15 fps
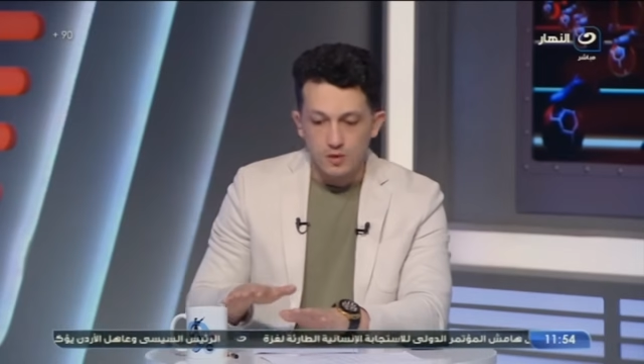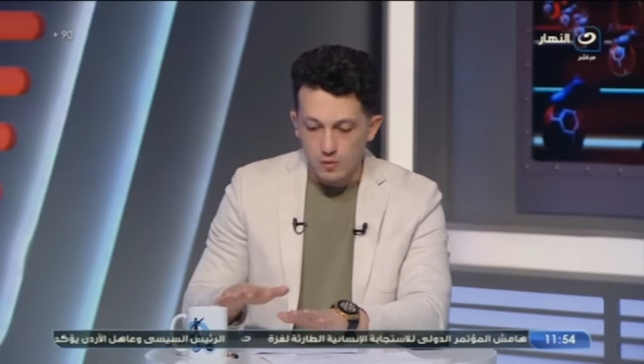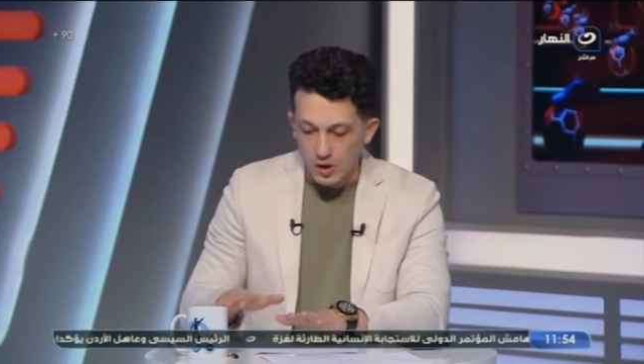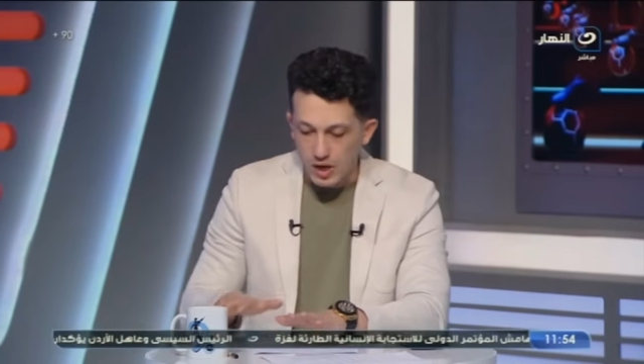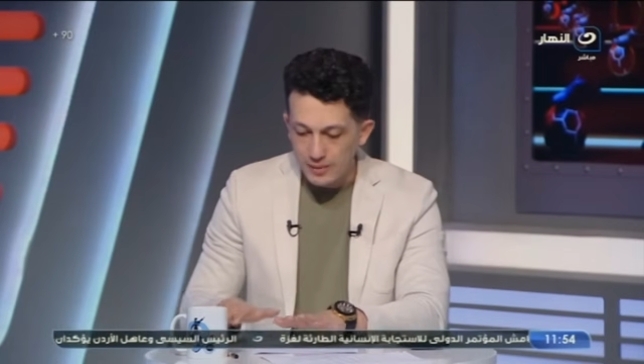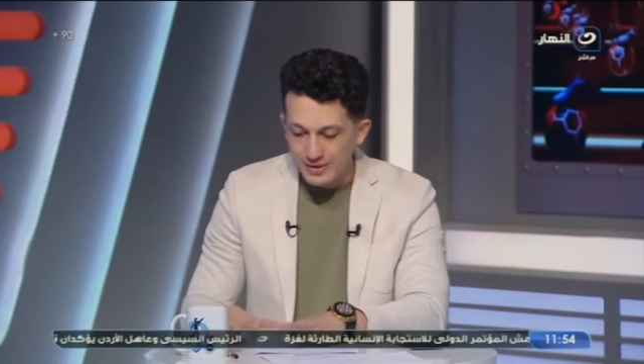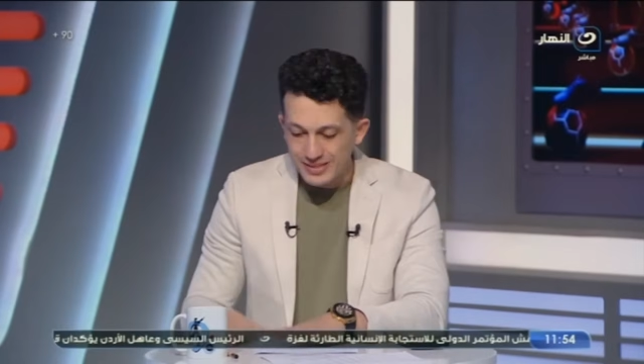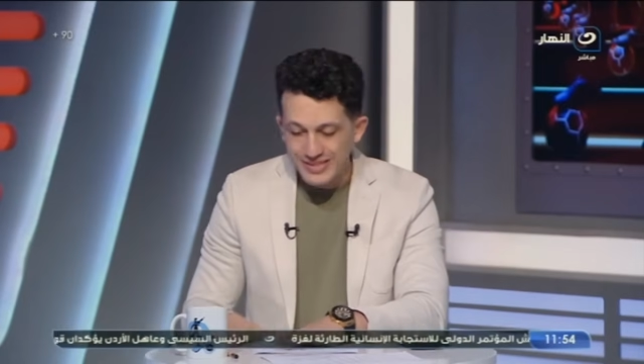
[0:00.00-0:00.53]

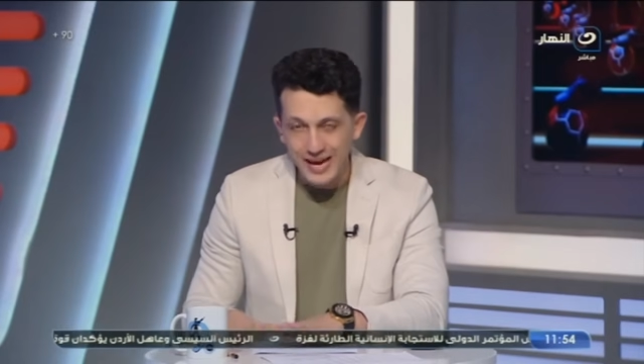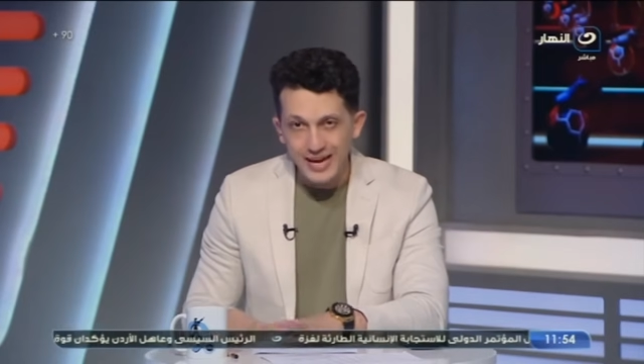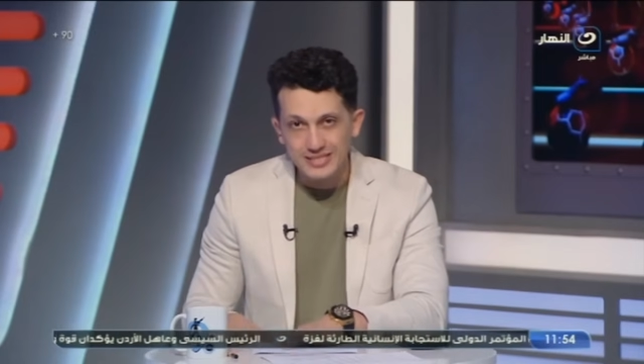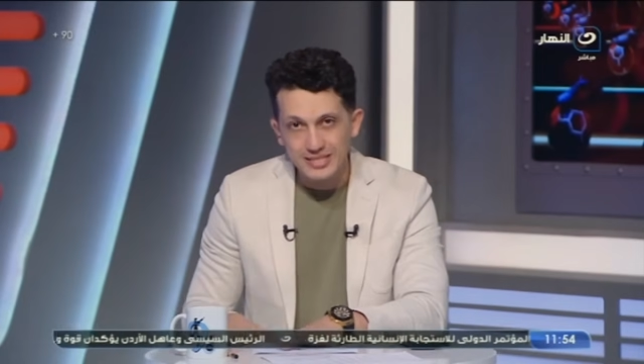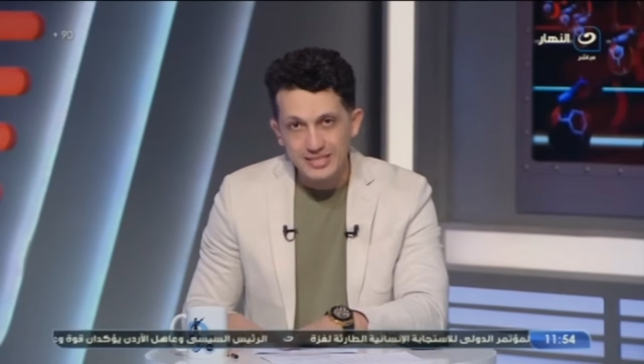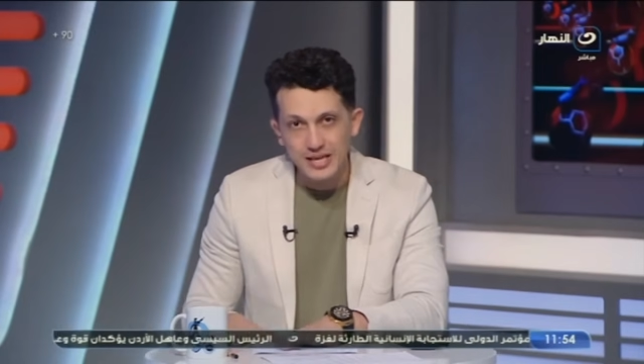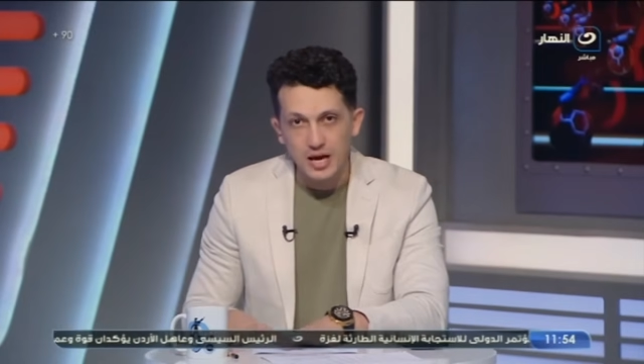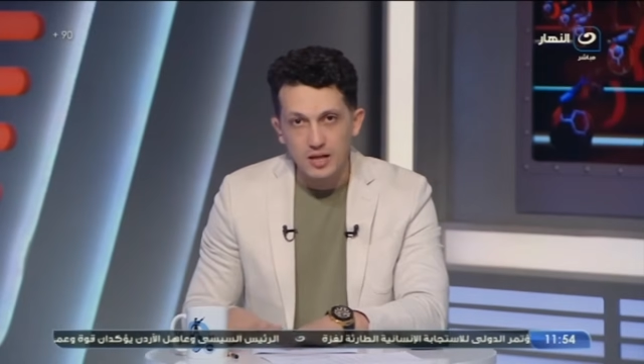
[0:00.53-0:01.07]

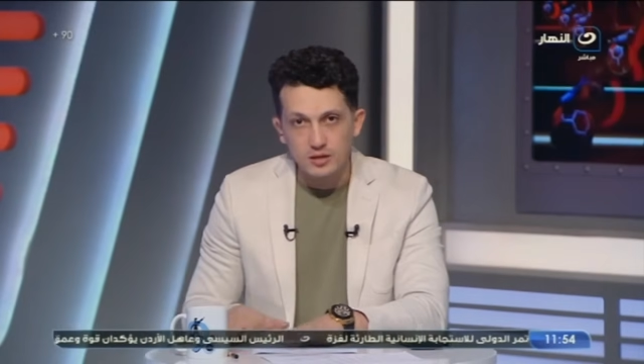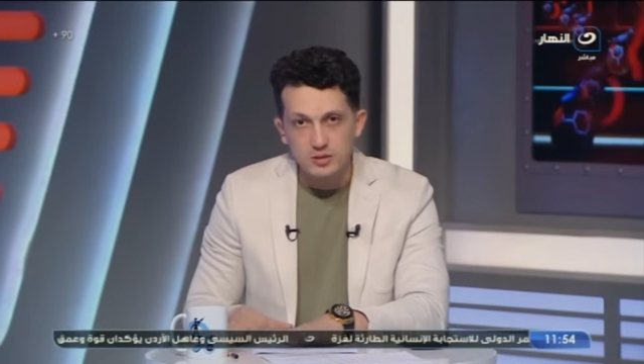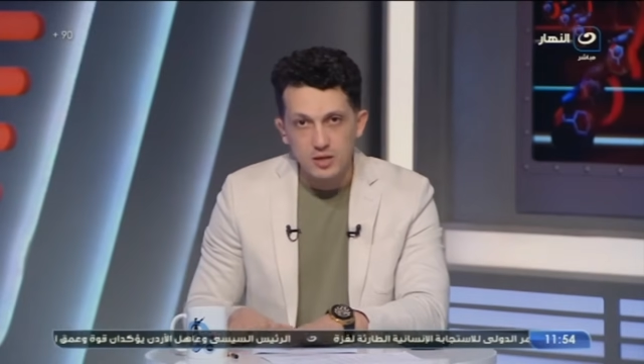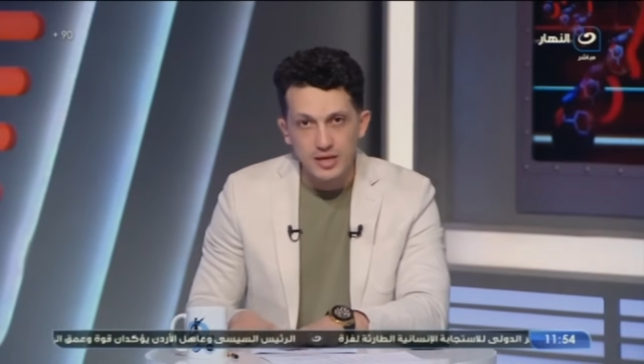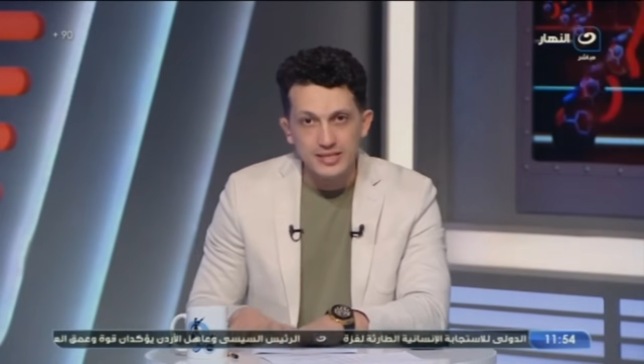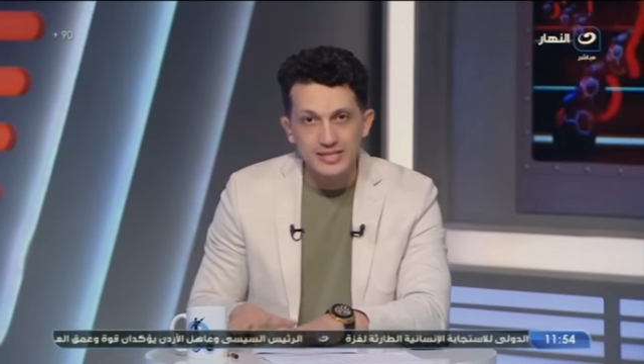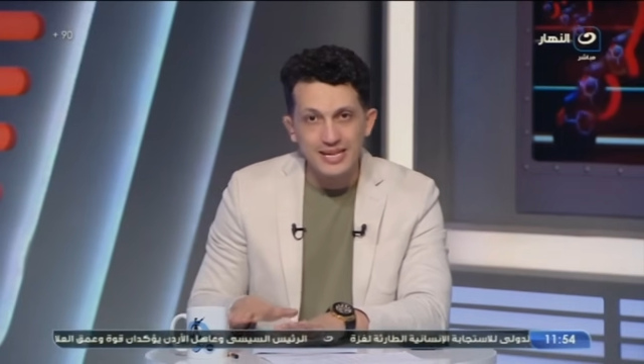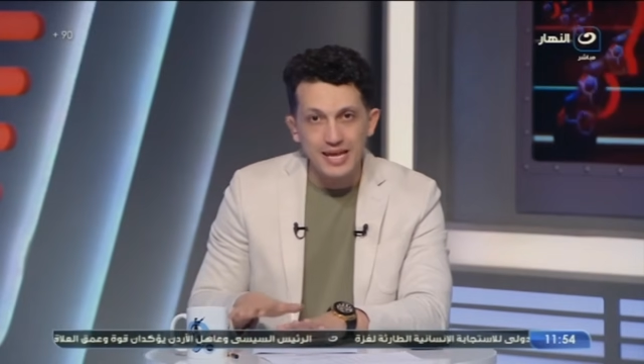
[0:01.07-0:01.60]
وبالتحديد على
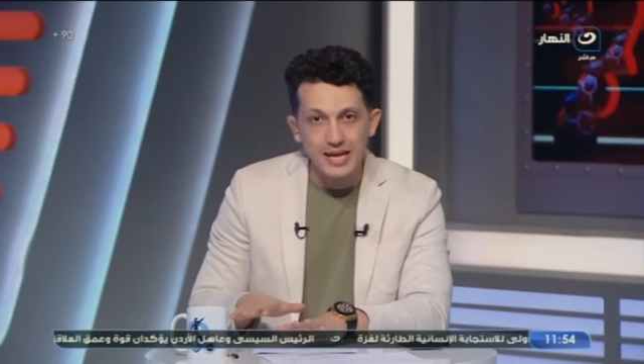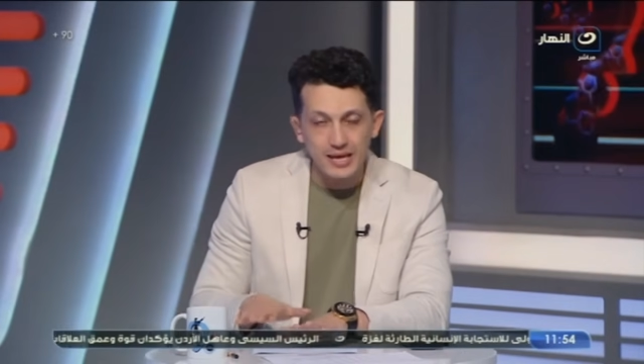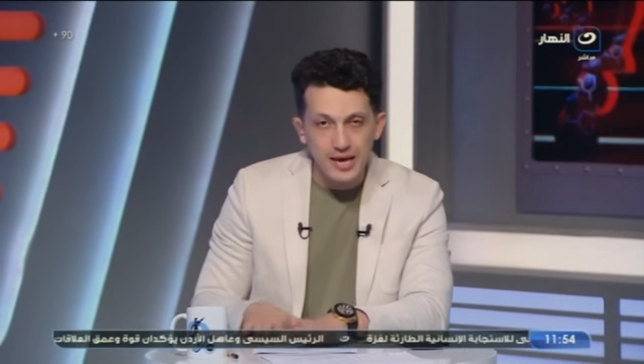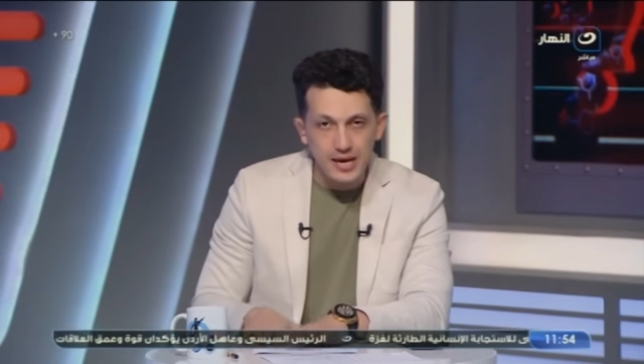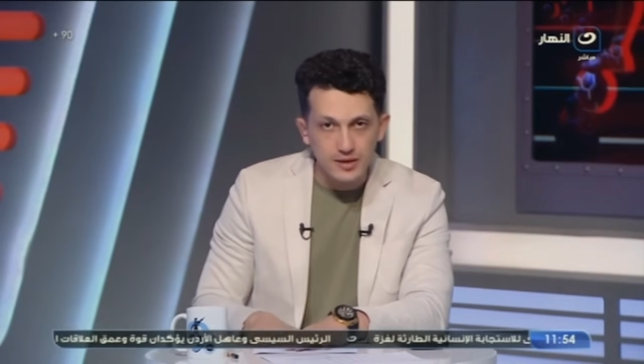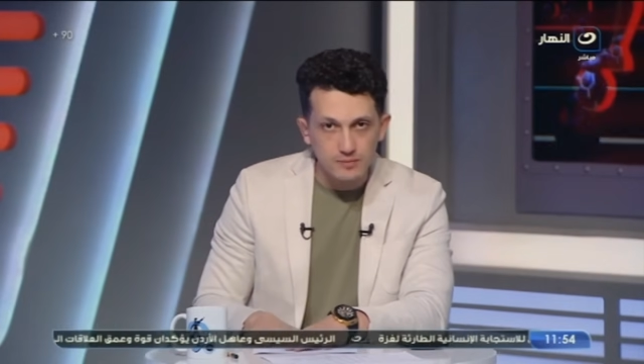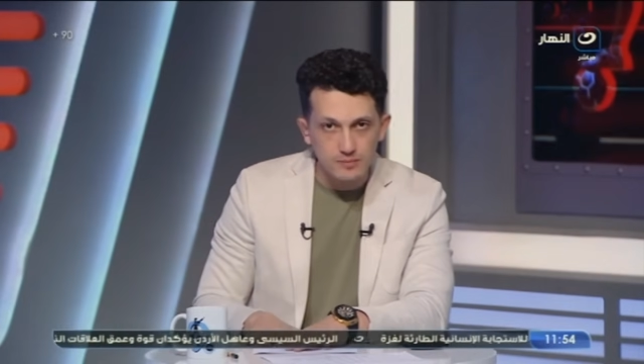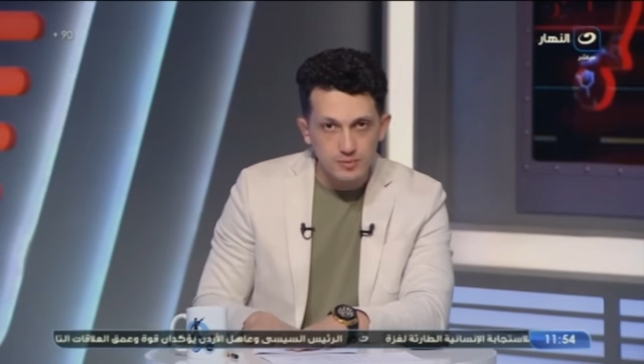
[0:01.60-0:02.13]
صعيد
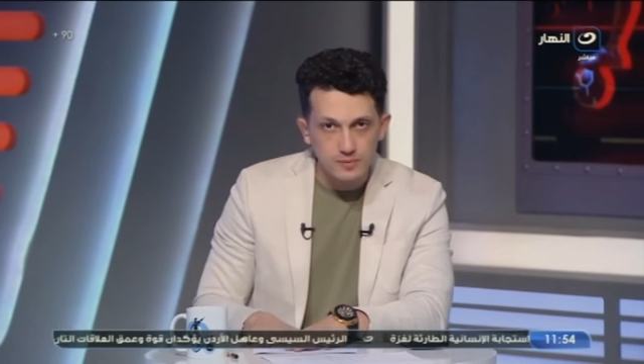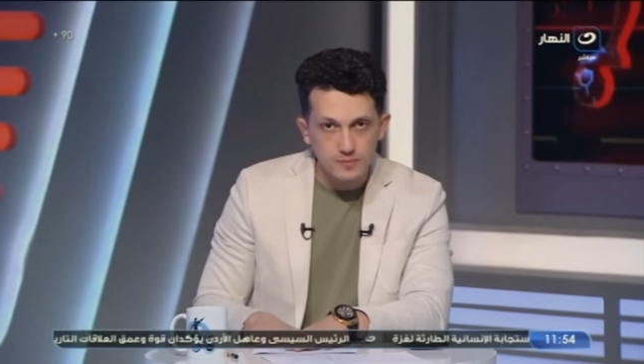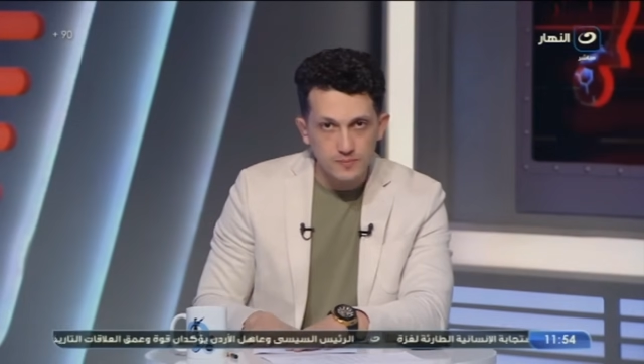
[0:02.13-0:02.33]
الأجانب